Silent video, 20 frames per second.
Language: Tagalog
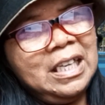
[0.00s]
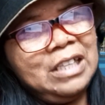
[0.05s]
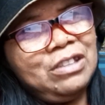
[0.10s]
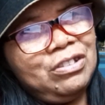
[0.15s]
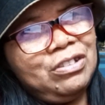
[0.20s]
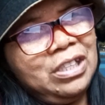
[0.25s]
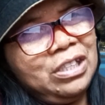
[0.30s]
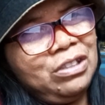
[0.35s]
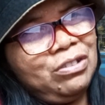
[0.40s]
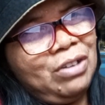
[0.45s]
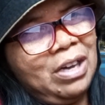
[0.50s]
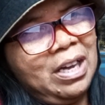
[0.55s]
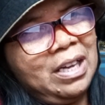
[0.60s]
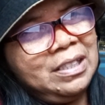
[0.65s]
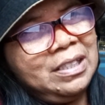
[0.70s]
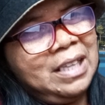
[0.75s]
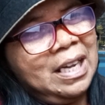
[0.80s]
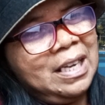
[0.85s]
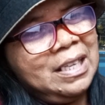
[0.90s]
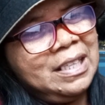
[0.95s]
Ito dito,
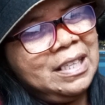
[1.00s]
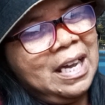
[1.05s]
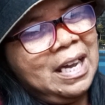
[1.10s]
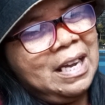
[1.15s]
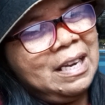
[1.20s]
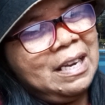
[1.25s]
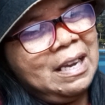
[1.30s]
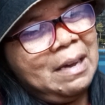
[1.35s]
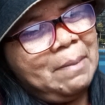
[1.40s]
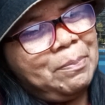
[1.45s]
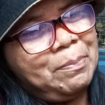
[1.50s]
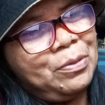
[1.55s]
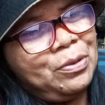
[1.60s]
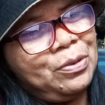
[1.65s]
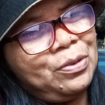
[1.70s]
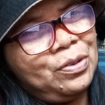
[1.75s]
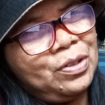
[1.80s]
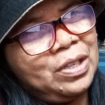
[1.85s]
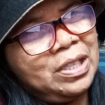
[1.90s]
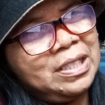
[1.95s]
ha. Dandahan lang
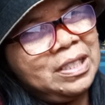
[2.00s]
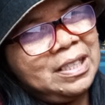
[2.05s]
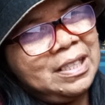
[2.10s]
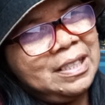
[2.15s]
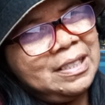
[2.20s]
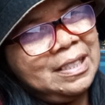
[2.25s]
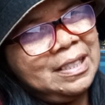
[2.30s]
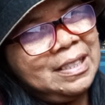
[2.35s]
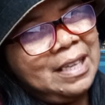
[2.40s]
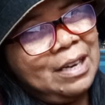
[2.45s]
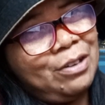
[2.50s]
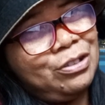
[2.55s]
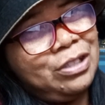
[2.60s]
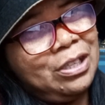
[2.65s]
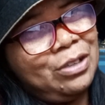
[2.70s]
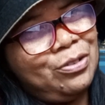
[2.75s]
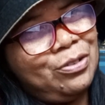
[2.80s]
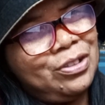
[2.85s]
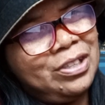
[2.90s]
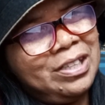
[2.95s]
po. Ganyan, ganyan.
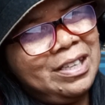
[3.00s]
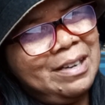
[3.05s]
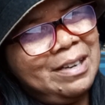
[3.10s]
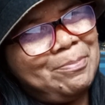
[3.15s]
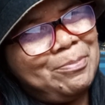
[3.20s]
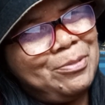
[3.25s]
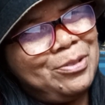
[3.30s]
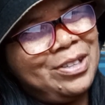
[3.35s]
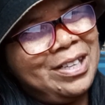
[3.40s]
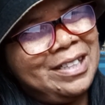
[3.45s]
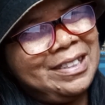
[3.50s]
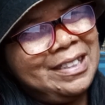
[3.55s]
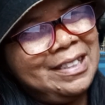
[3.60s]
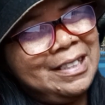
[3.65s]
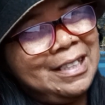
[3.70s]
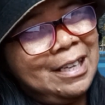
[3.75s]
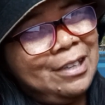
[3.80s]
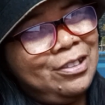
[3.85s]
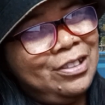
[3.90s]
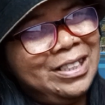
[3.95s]
Hagod-hagorin lang po natin.
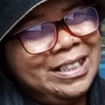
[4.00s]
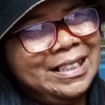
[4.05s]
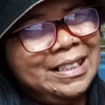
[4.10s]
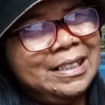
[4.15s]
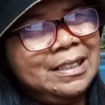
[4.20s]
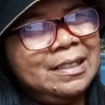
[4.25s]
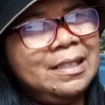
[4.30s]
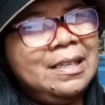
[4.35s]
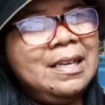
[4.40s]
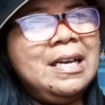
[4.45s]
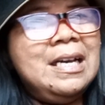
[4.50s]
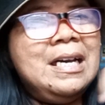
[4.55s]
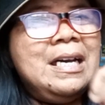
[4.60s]
Ganon.